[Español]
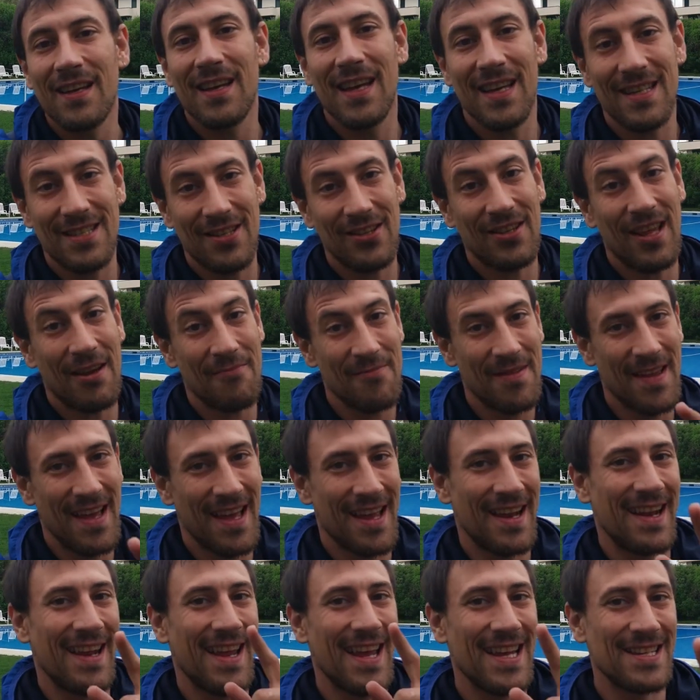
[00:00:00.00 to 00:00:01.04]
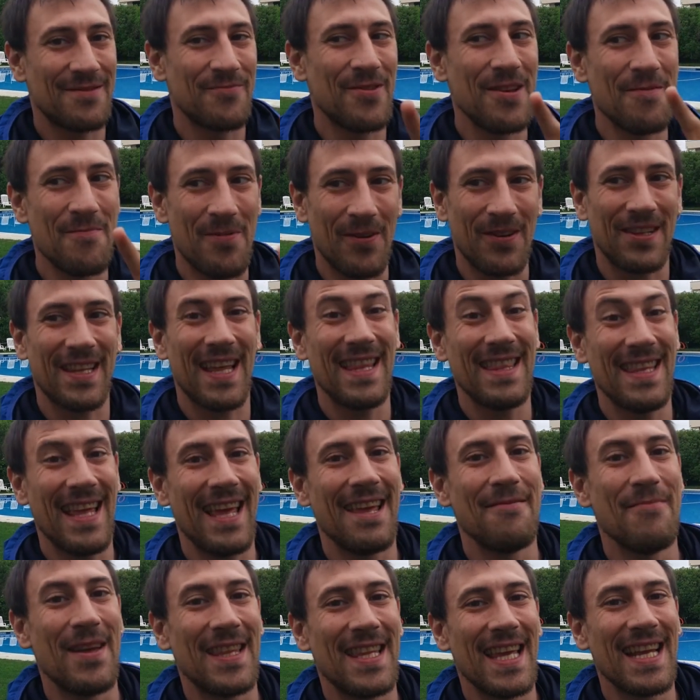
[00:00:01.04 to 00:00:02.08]
que esto también es muy importante
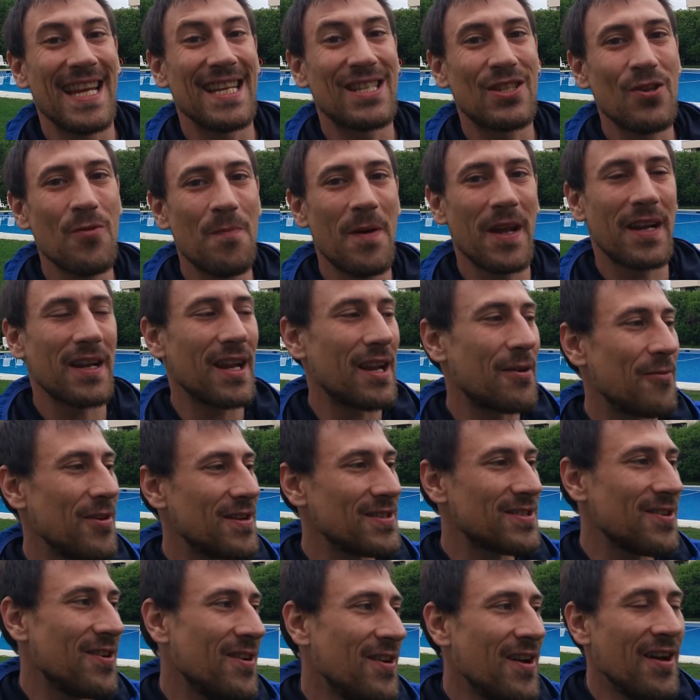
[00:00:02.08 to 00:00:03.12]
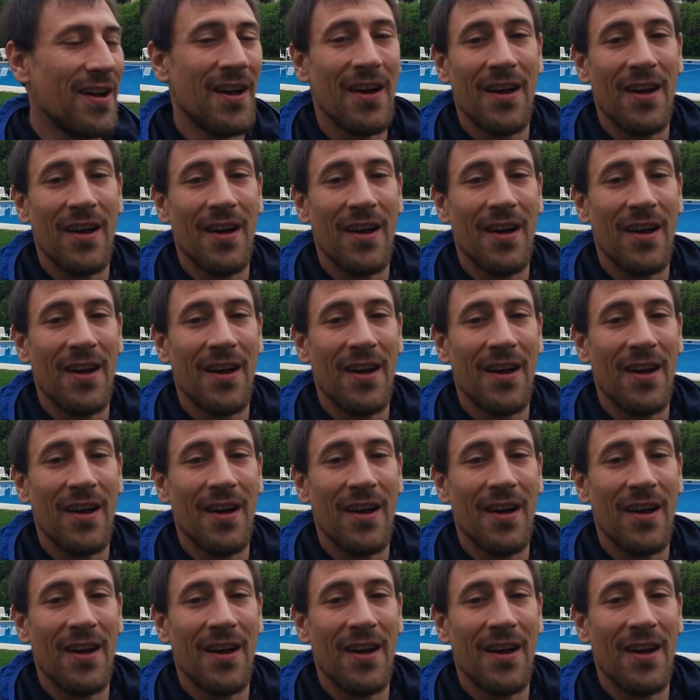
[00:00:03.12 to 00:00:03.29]
y me tiene súper nervioso,